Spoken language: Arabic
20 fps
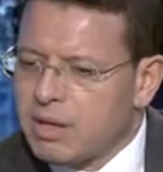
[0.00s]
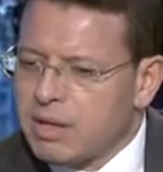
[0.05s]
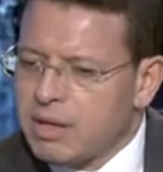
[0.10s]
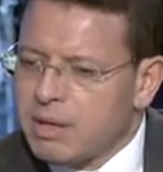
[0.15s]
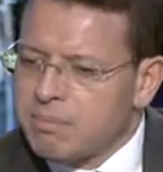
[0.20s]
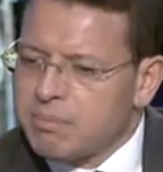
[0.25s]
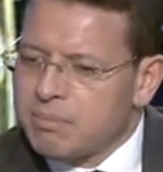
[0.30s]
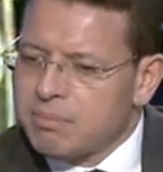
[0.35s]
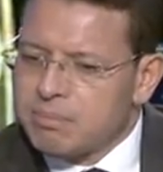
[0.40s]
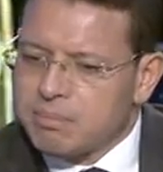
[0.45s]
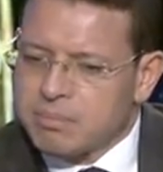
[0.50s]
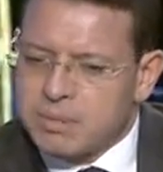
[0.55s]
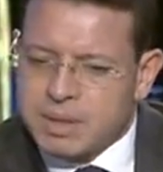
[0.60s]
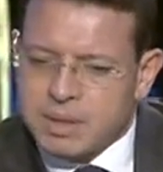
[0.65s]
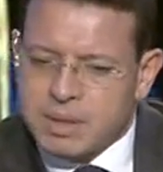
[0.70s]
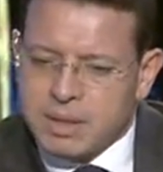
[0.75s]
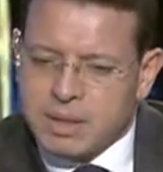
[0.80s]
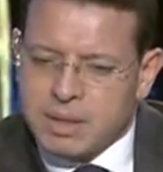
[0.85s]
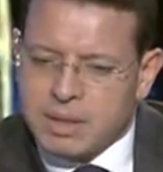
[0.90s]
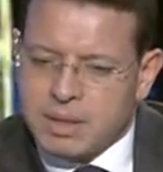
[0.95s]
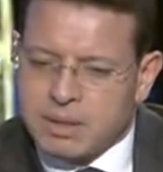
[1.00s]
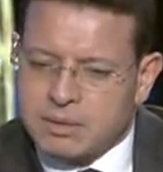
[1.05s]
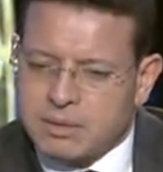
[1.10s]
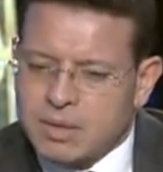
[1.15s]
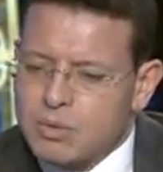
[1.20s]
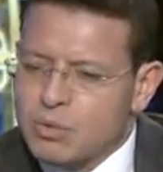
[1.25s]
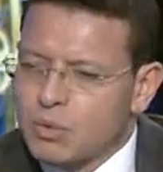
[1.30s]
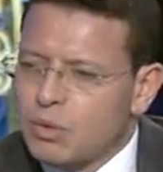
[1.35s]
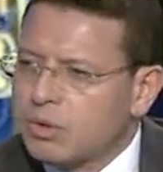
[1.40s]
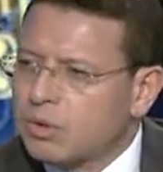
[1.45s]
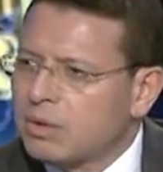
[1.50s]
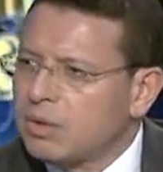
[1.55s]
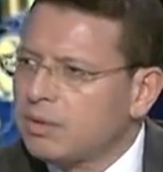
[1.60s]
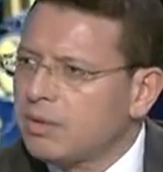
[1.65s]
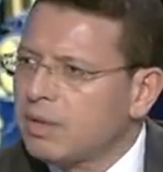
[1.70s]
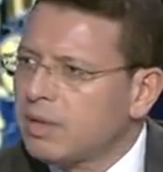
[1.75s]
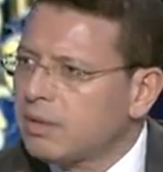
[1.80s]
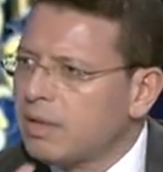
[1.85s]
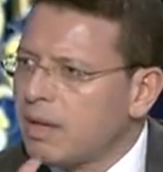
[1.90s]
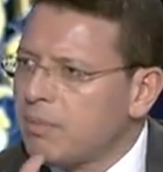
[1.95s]
لم تسقط
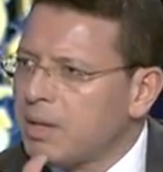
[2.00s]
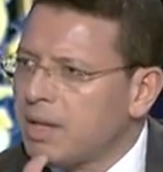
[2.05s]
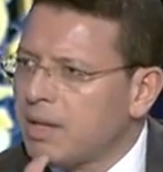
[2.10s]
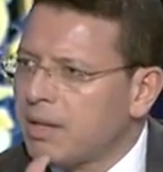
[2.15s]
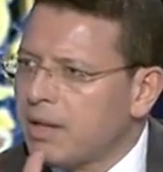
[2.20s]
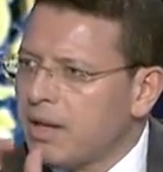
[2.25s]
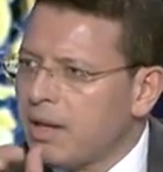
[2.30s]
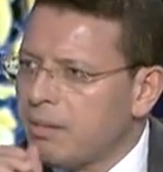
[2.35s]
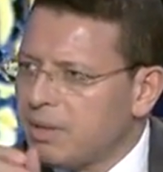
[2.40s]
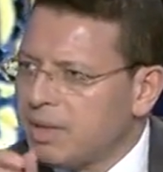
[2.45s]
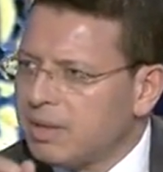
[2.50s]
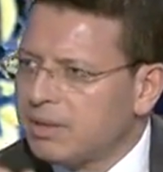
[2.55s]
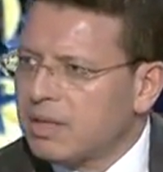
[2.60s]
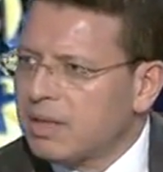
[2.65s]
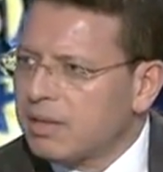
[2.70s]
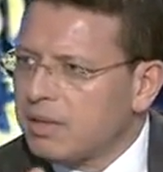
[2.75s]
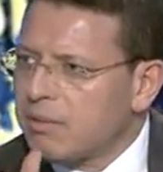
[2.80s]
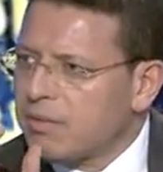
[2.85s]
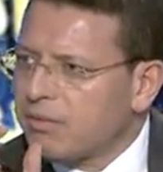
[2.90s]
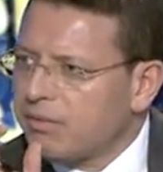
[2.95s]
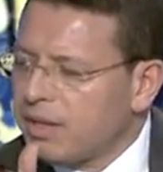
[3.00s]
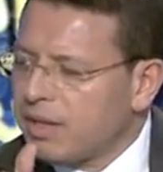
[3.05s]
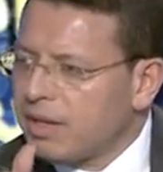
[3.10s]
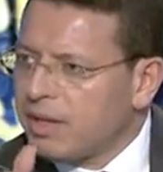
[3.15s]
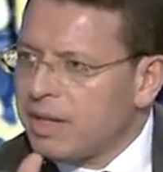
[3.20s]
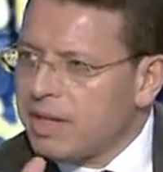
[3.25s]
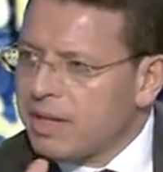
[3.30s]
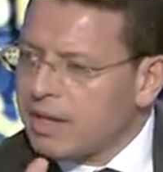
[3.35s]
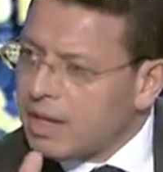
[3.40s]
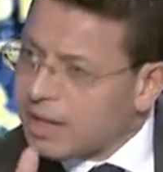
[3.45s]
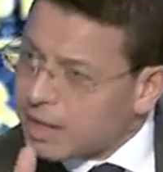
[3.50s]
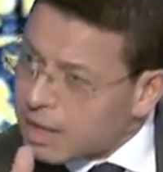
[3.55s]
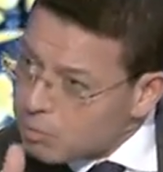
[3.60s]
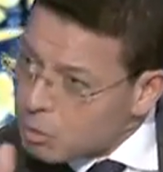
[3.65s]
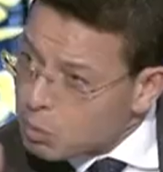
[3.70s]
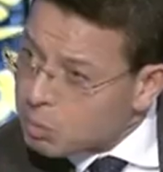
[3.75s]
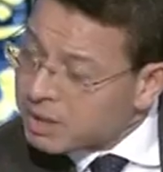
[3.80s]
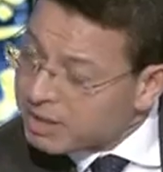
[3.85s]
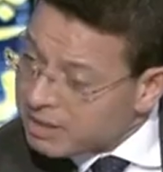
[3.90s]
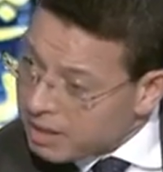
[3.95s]
نتيجه عمل ارهابي نتيجه عمل فني و... يعني
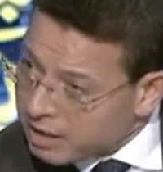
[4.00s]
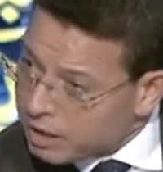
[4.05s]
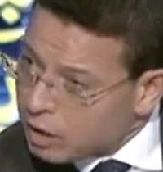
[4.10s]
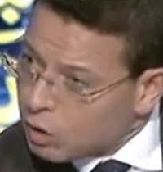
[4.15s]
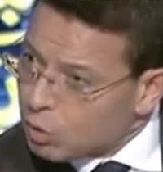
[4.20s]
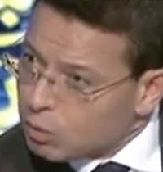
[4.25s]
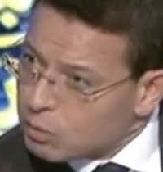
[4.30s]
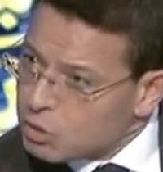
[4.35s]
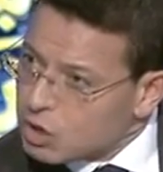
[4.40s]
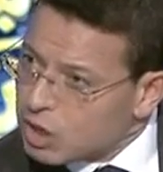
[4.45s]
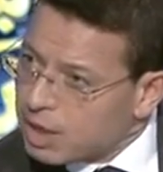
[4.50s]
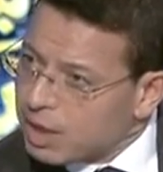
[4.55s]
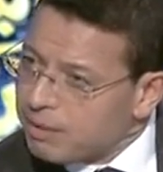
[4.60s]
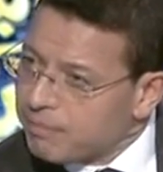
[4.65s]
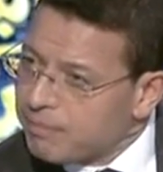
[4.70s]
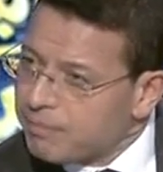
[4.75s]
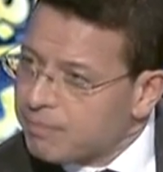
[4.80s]
كان ممكن تاجيله مش انا